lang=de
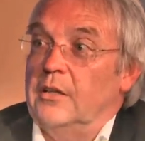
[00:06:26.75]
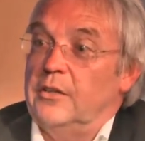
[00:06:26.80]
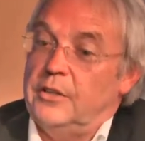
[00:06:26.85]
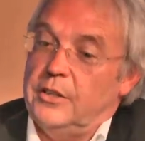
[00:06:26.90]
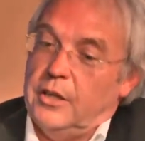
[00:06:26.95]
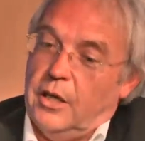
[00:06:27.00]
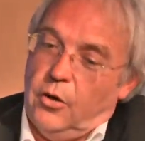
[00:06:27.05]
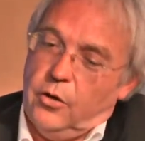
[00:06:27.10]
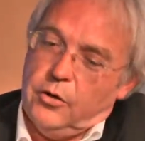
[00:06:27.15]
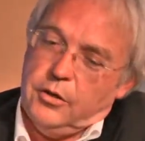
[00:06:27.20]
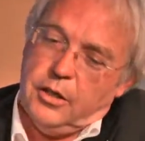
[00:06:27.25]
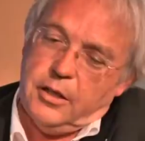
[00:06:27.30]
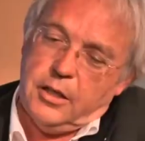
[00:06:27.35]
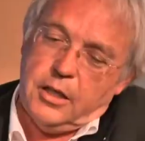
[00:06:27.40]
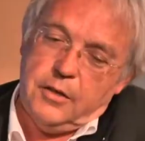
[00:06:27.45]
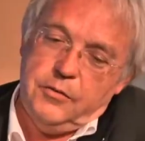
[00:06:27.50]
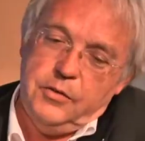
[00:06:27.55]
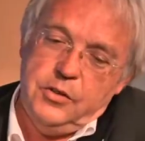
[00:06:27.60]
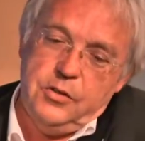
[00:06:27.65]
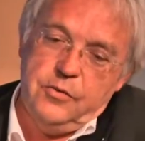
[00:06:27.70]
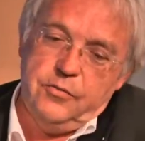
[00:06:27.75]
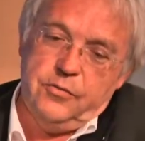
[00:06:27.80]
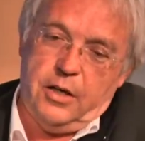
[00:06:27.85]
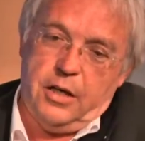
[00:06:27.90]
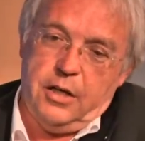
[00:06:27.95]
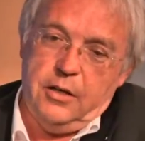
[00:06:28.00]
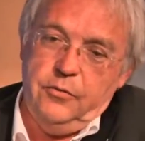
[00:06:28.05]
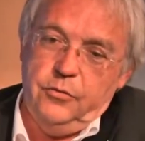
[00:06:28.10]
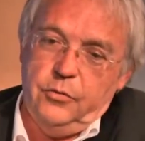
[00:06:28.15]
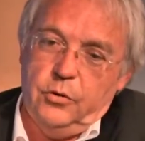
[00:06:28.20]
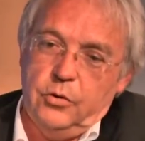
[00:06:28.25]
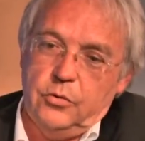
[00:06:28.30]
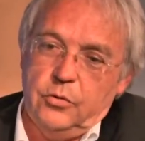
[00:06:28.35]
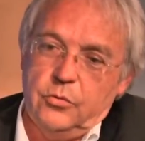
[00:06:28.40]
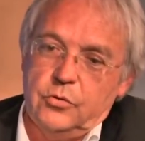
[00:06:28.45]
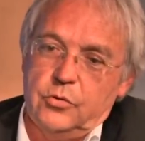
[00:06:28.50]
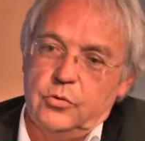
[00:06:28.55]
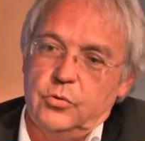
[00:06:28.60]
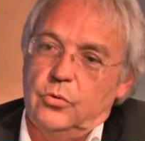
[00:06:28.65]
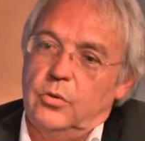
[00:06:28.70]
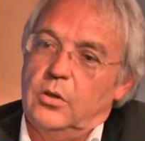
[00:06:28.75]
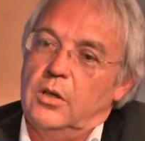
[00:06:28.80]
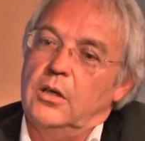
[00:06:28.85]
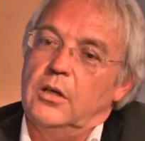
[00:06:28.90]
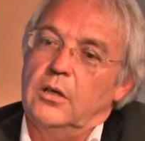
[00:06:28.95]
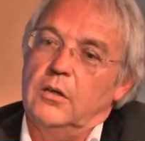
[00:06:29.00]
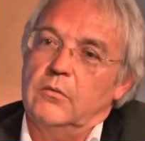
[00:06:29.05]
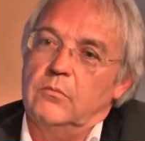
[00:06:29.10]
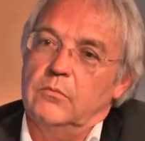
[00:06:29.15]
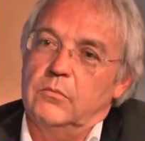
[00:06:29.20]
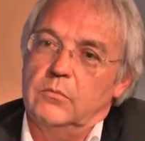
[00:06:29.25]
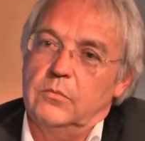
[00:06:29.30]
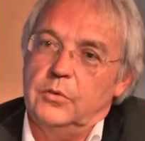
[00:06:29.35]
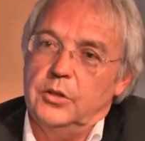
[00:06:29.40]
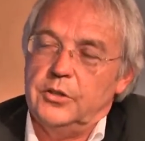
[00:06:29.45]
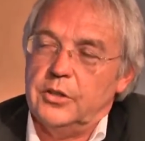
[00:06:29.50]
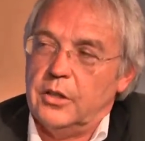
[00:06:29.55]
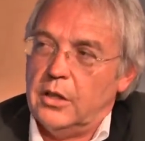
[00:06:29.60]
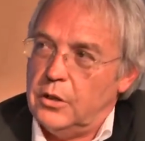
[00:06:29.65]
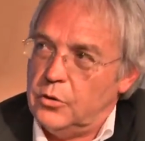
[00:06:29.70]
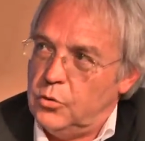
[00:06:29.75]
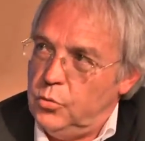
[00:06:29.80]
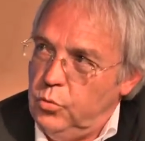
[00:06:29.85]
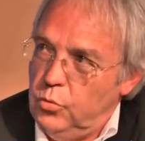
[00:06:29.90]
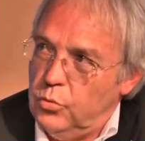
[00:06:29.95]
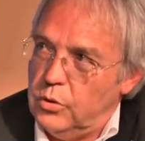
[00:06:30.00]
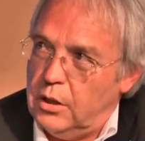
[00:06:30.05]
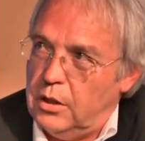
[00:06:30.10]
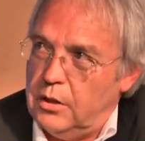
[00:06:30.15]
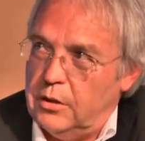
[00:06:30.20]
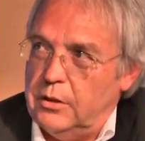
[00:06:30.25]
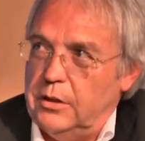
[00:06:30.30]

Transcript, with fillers: die auch in einer gewissen Verantwortung zur Literatur,